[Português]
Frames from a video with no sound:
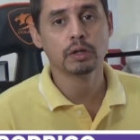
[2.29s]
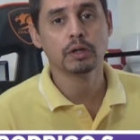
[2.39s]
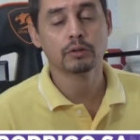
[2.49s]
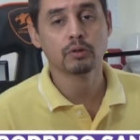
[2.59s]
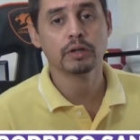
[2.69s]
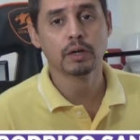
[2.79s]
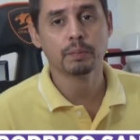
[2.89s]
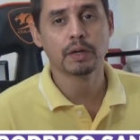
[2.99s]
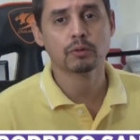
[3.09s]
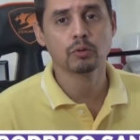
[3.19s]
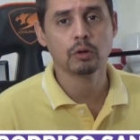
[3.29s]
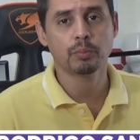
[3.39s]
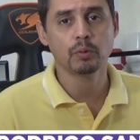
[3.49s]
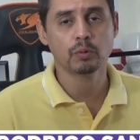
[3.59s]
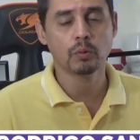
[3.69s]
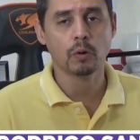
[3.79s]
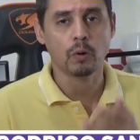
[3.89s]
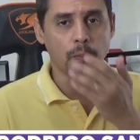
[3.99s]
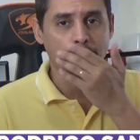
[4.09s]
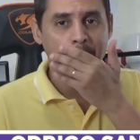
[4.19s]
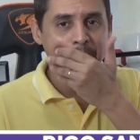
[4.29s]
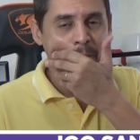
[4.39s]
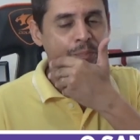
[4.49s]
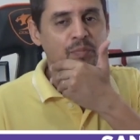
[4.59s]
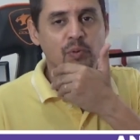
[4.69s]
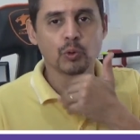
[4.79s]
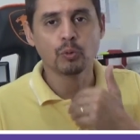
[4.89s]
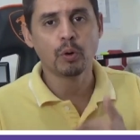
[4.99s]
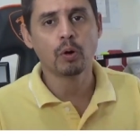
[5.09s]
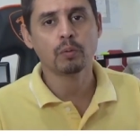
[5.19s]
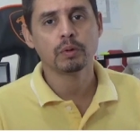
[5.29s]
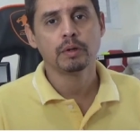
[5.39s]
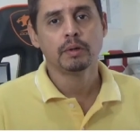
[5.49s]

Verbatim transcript: eletrônicaparatudo.com Tudo bom?